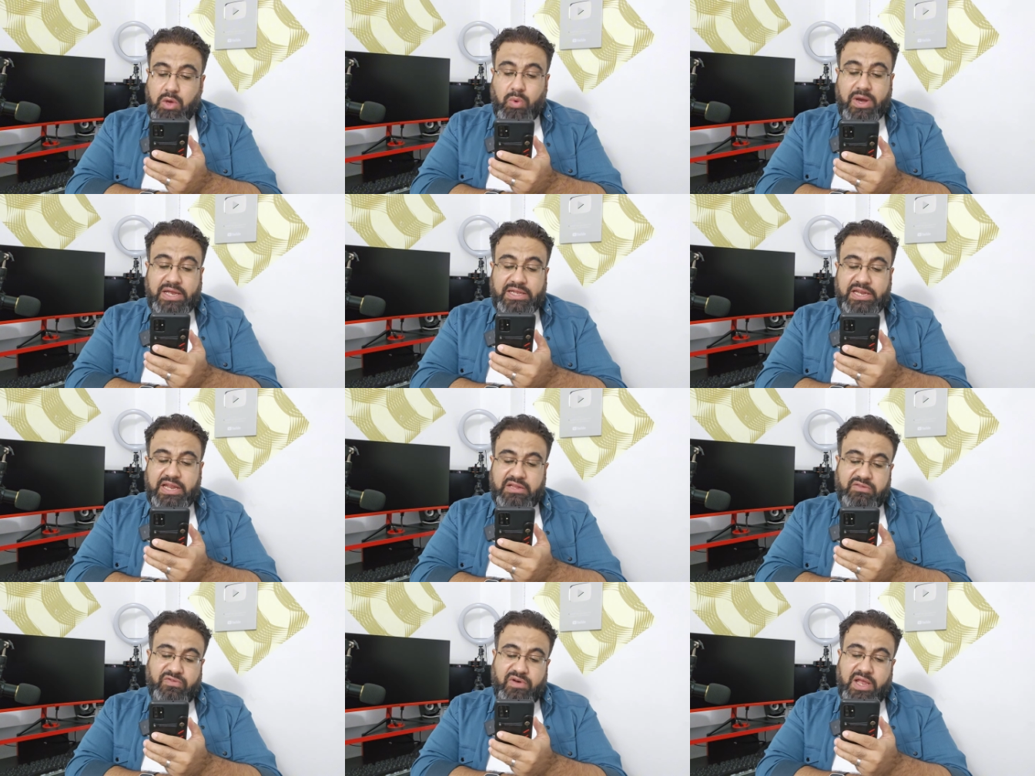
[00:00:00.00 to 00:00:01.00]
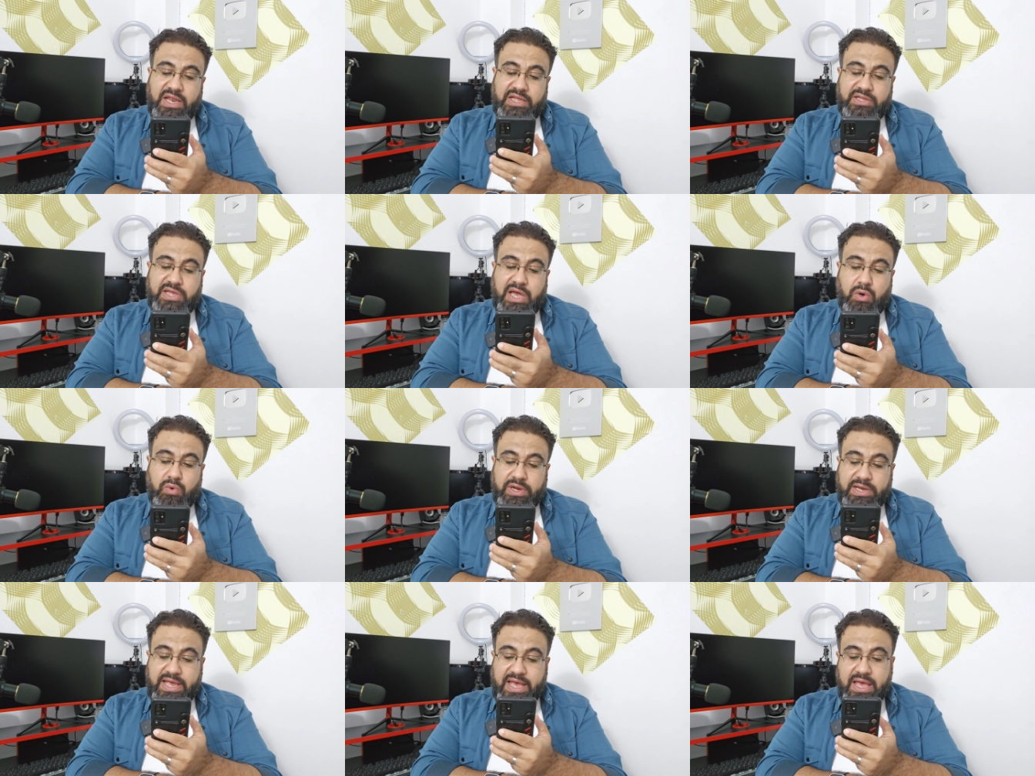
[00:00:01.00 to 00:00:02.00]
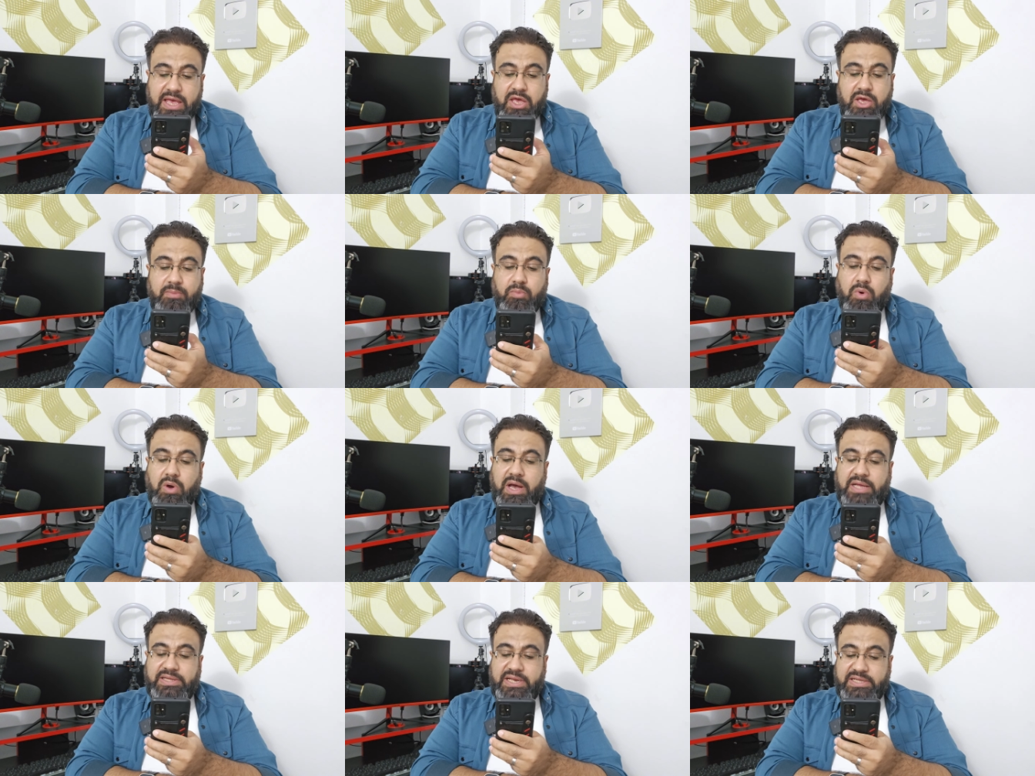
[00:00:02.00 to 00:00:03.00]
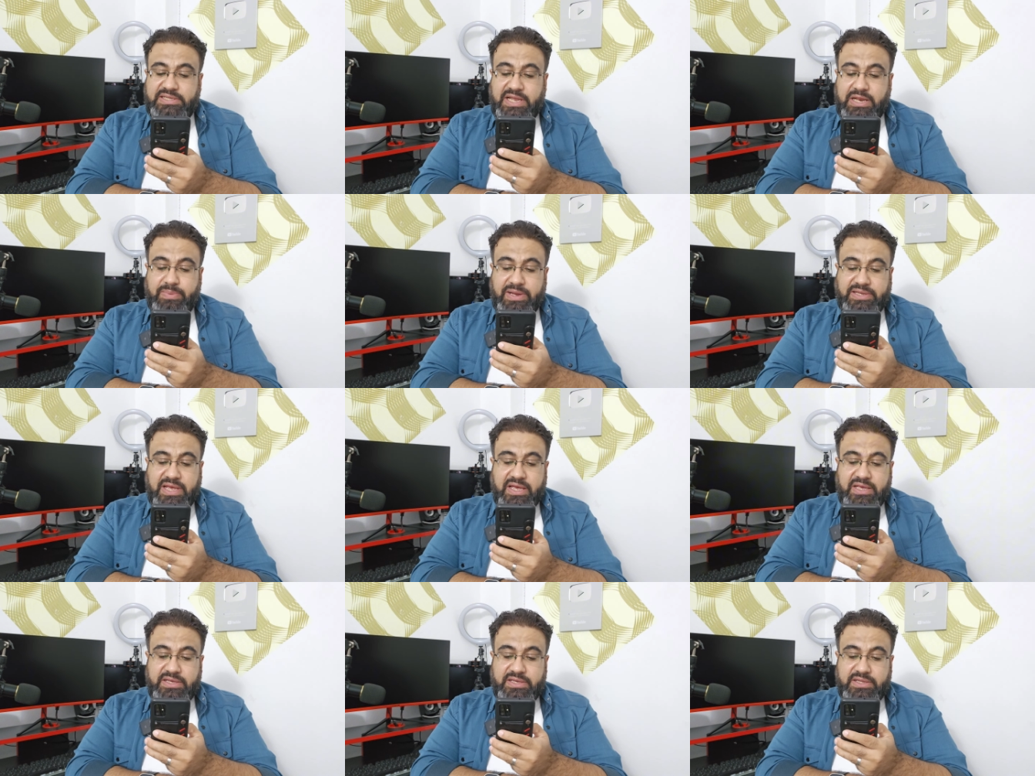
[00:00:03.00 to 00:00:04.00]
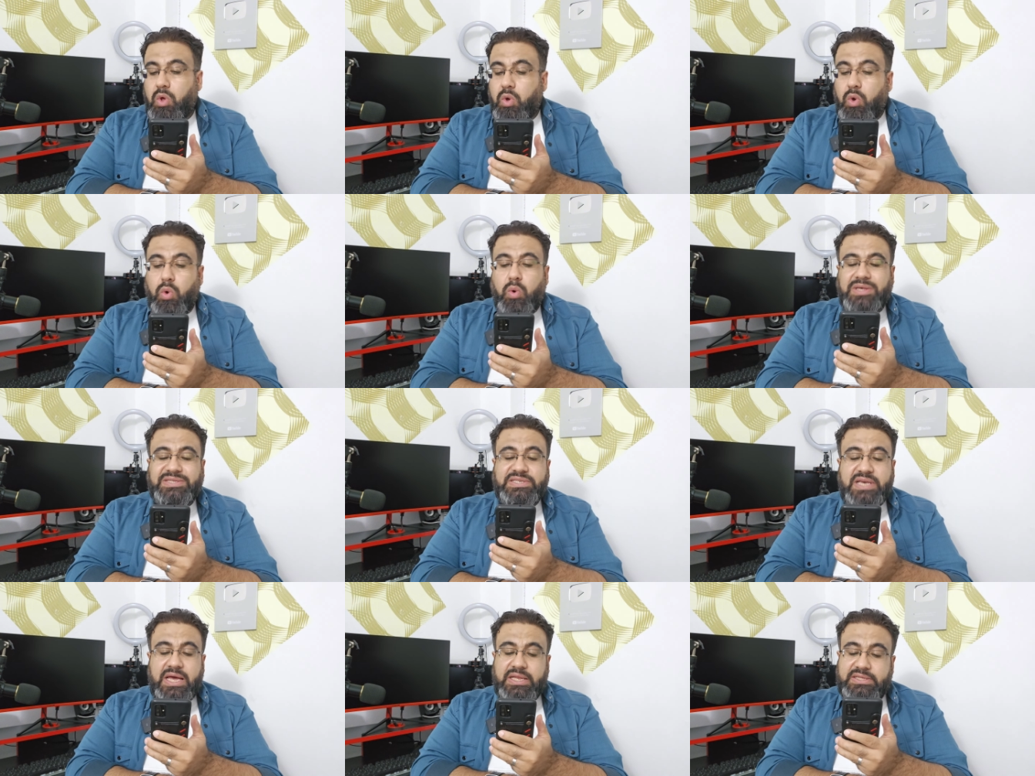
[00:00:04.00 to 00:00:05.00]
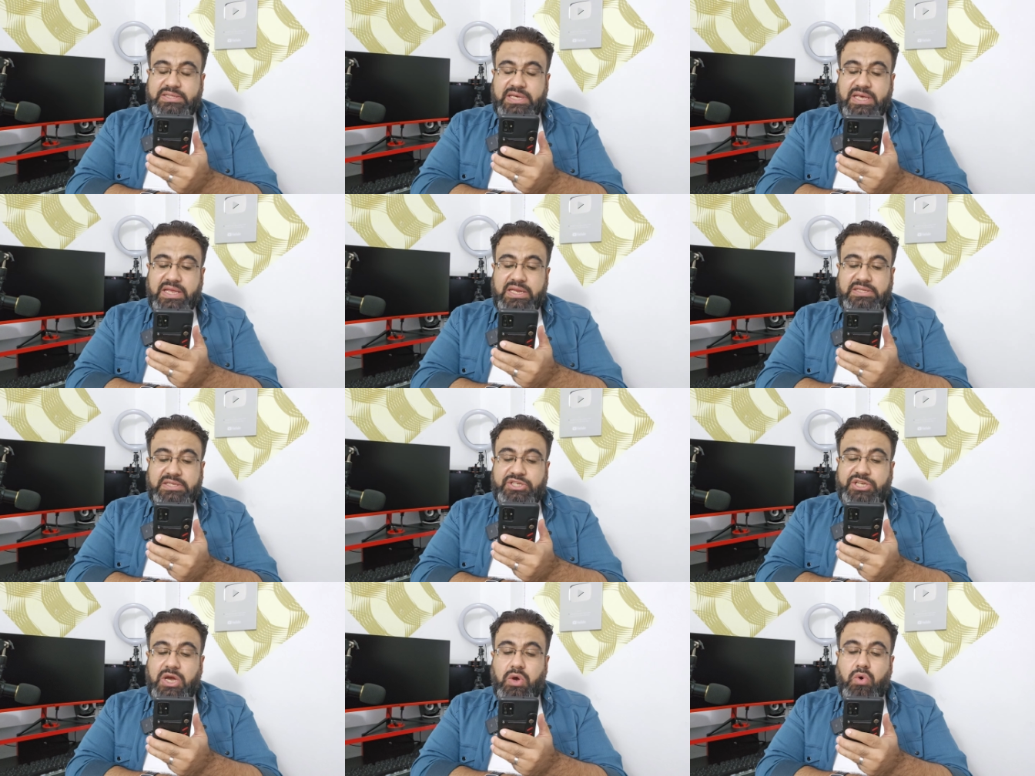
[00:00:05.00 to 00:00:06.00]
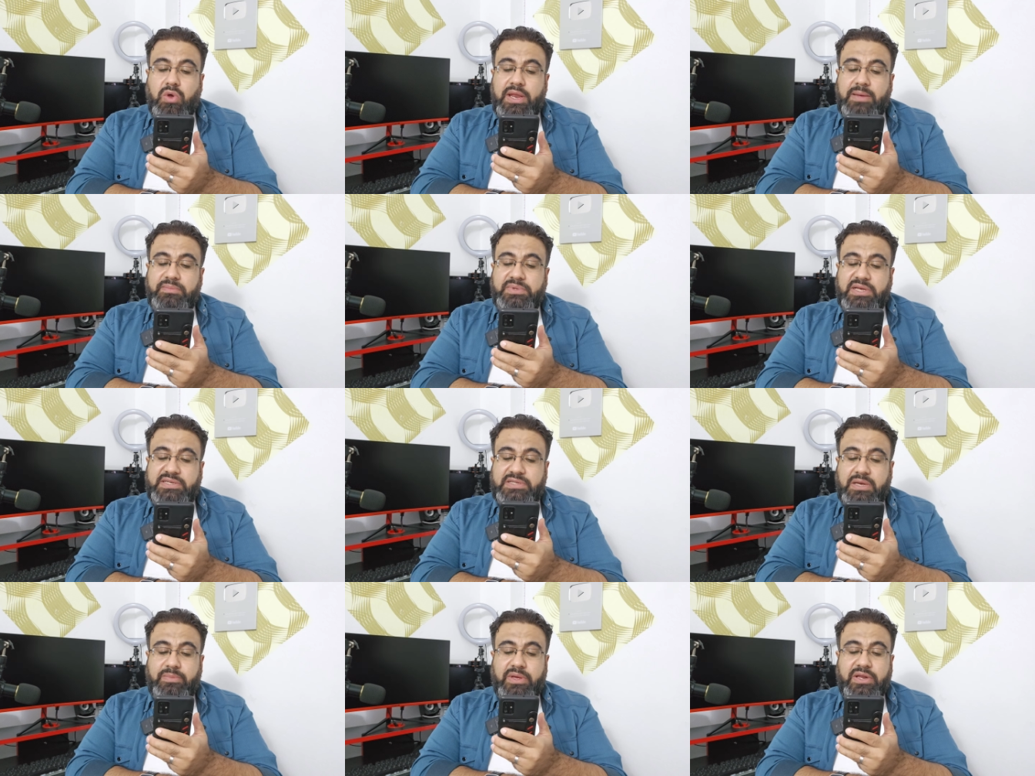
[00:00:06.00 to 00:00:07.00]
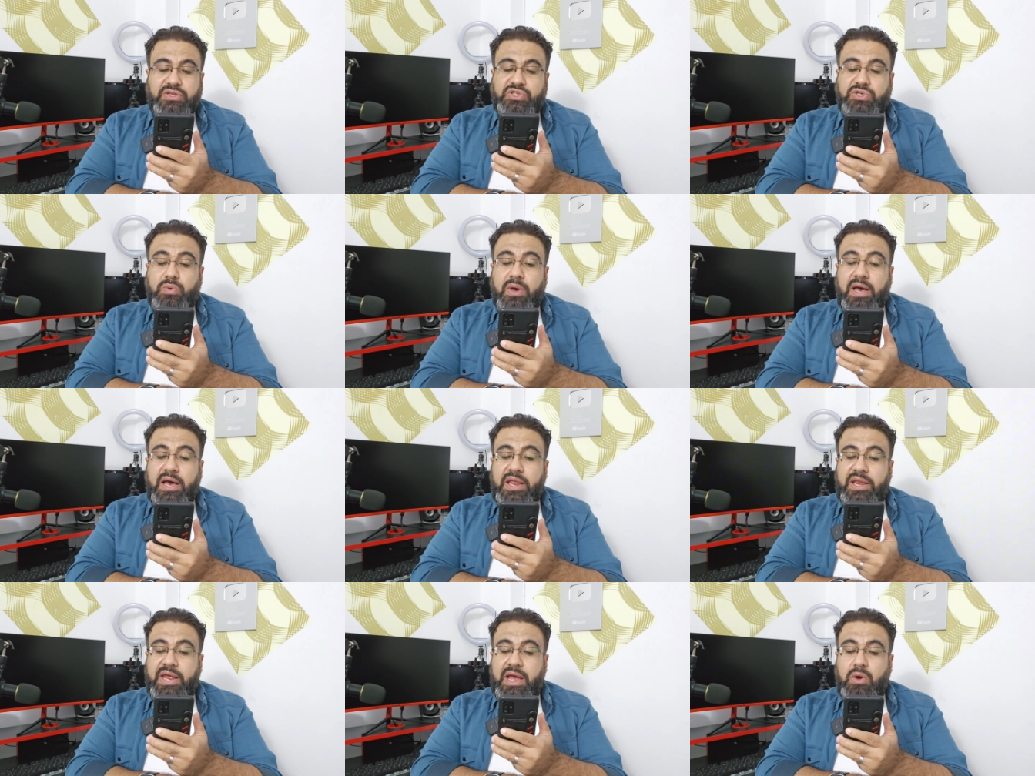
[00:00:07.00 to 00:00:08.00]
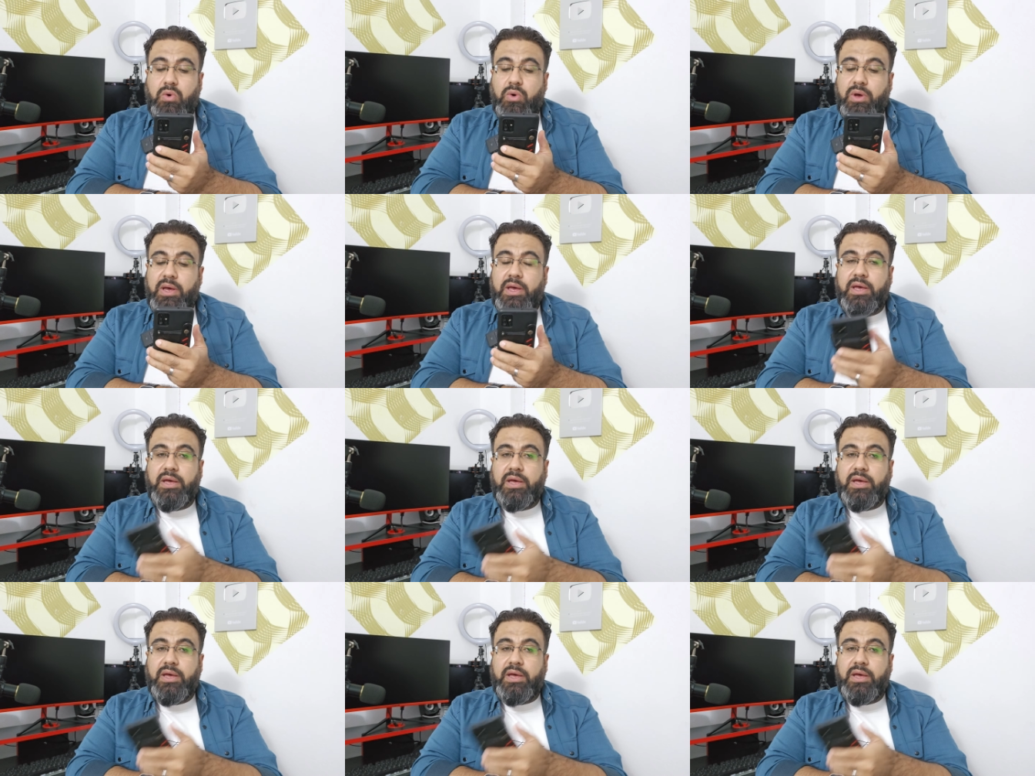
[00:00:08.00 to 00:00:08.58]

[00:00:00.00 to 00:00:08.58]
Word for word: وقتل الأطفال دعوا إلى مغادرة البلدة وزيارة نتنياهو لم تستمر سوى نحو